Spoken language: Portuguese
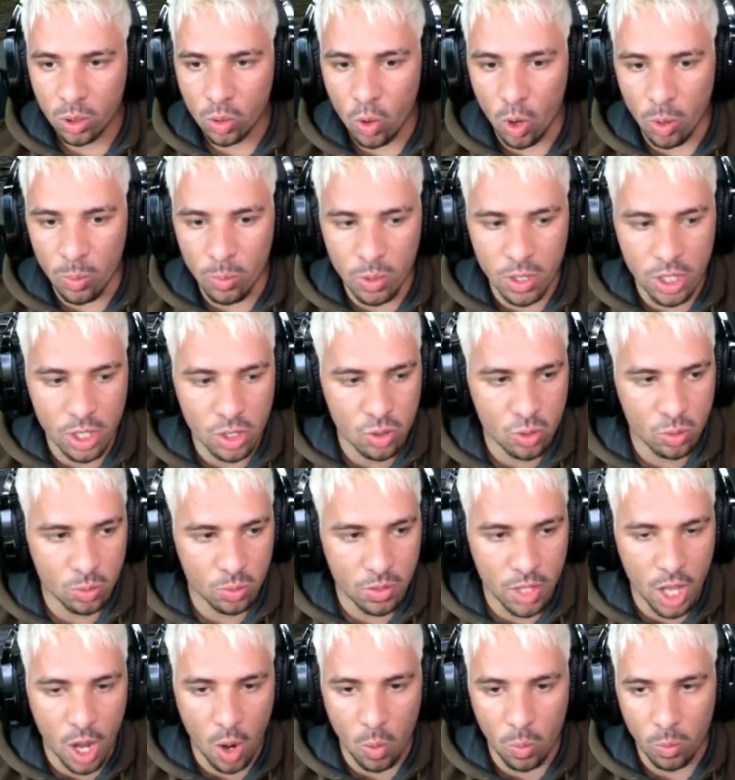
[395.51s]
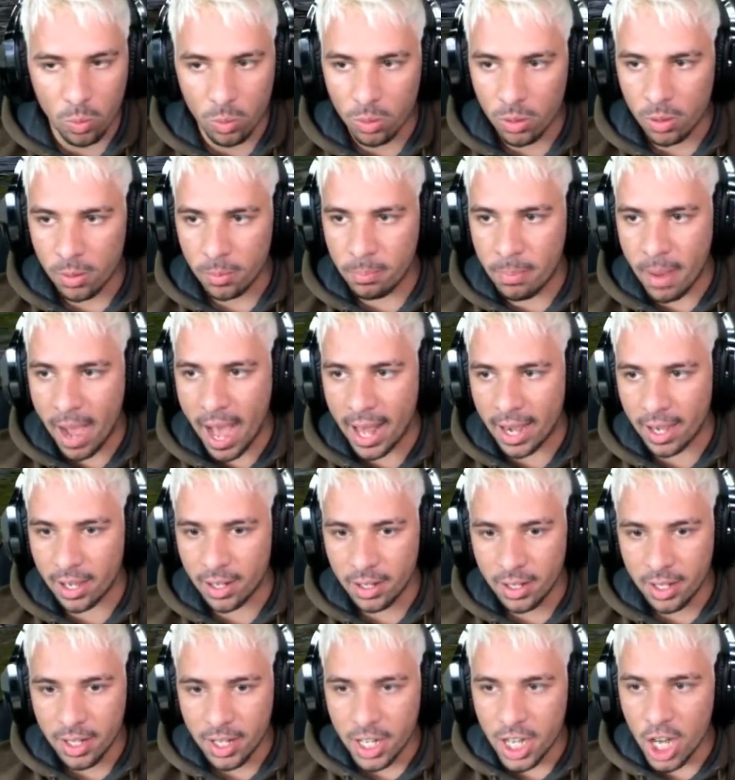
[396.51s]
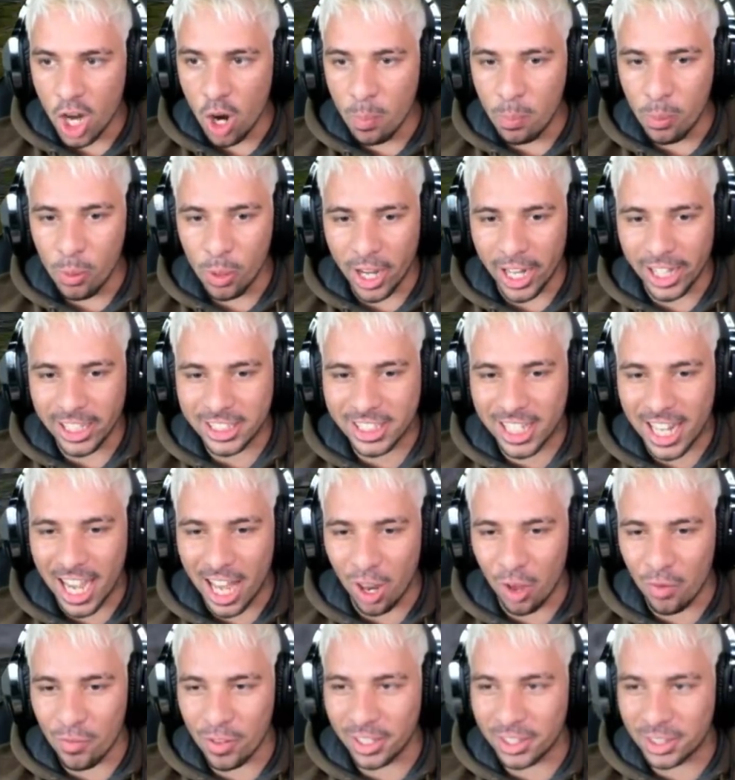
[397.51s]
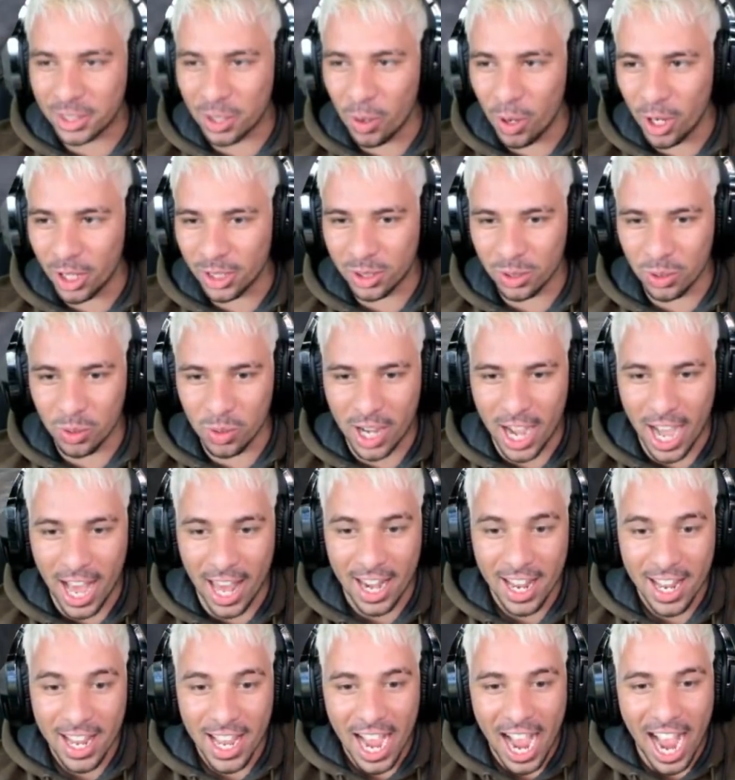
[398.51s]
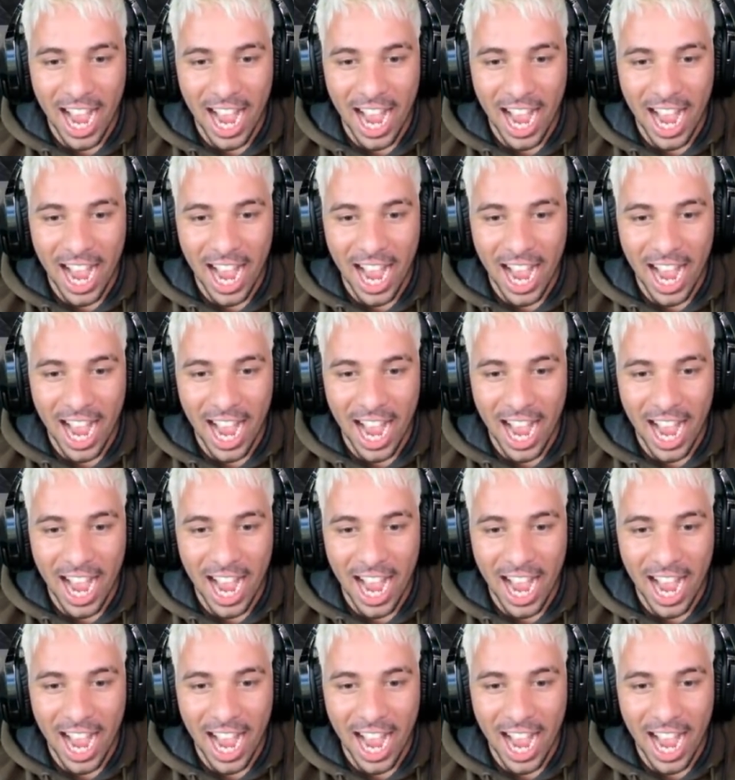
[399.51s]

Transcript: Como isso? Não, para. Eu buguei de K98 do cara.